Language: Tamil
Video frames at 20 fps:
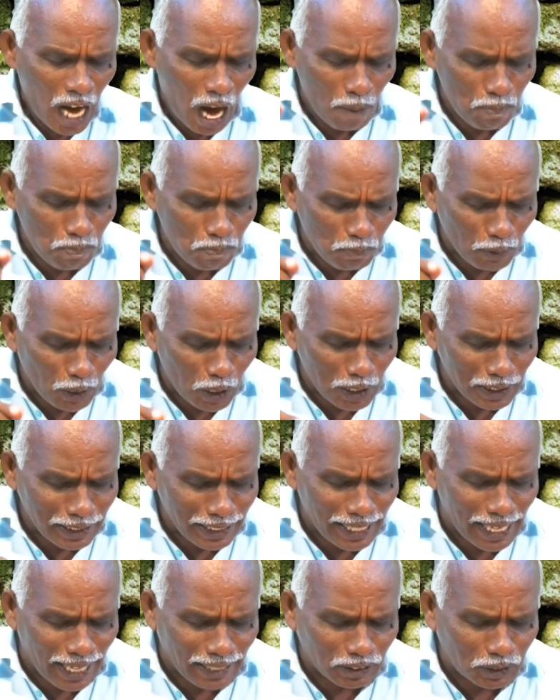அப்பொழுது
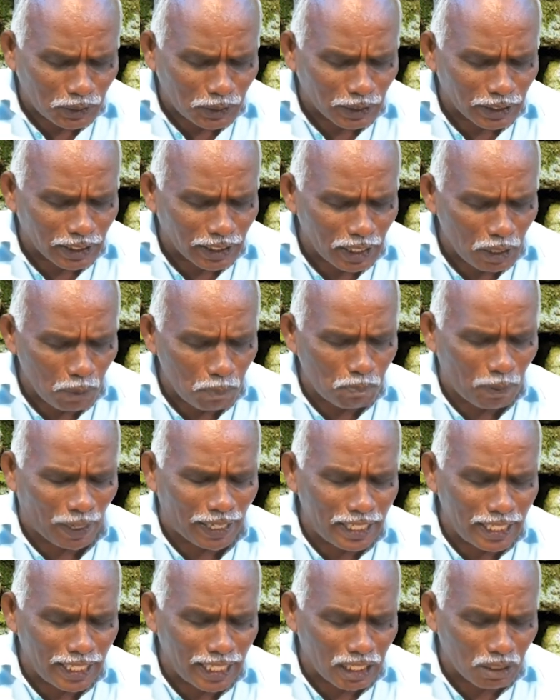இயேசு
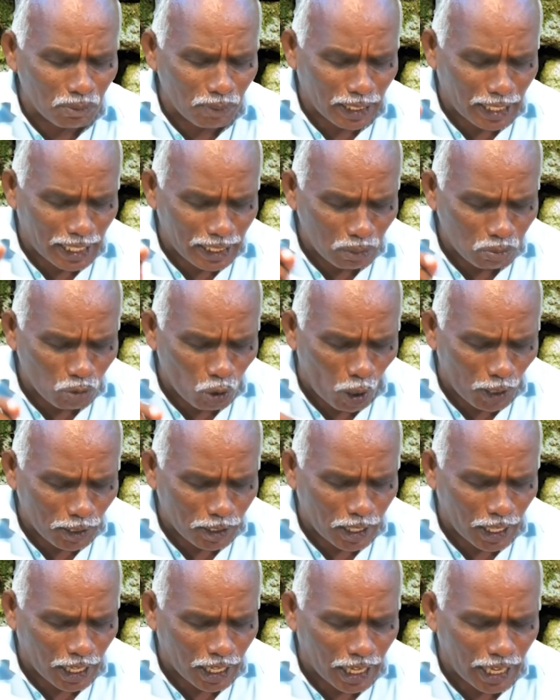பன்னிருவரையும்
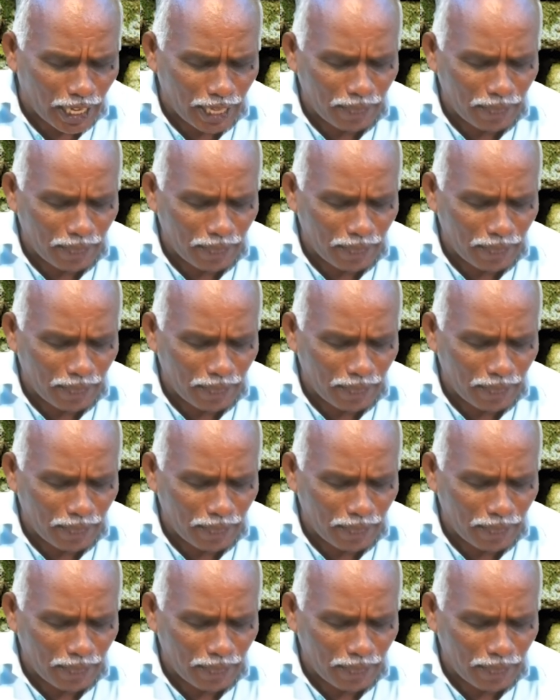நோக்கி